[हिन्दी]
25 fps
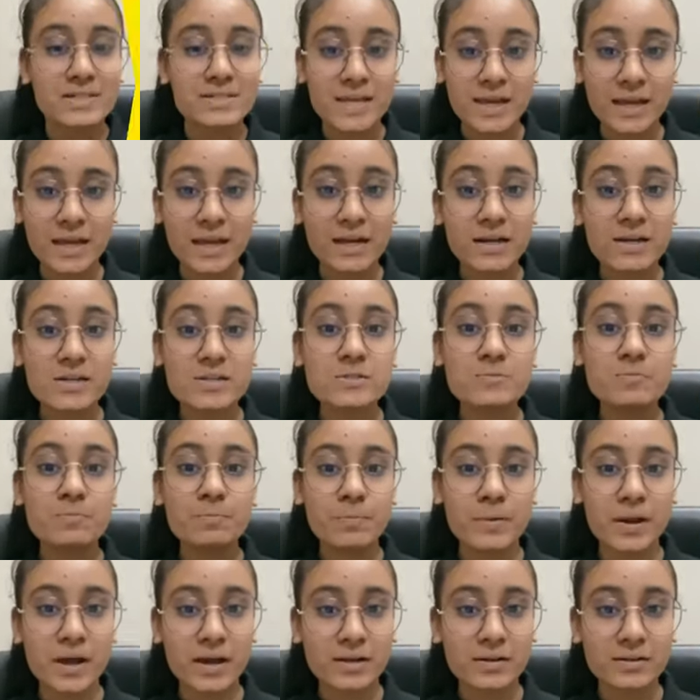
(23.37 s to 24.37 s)
सेकेंड इज़
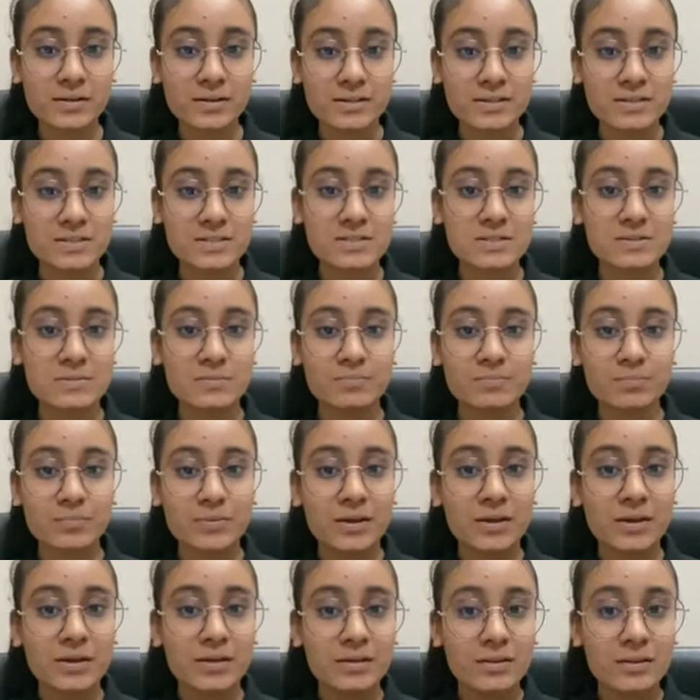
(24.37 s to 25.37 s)
प्रैक्टिस
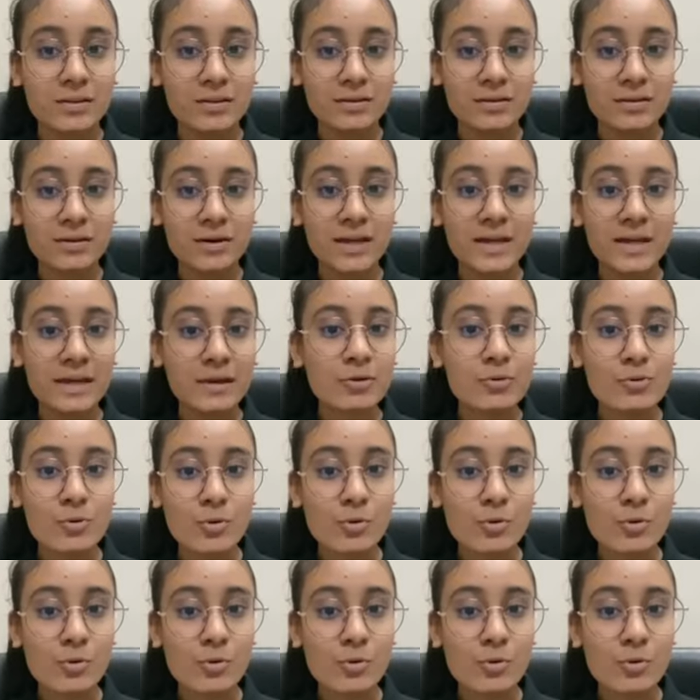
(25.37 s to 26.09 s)
एक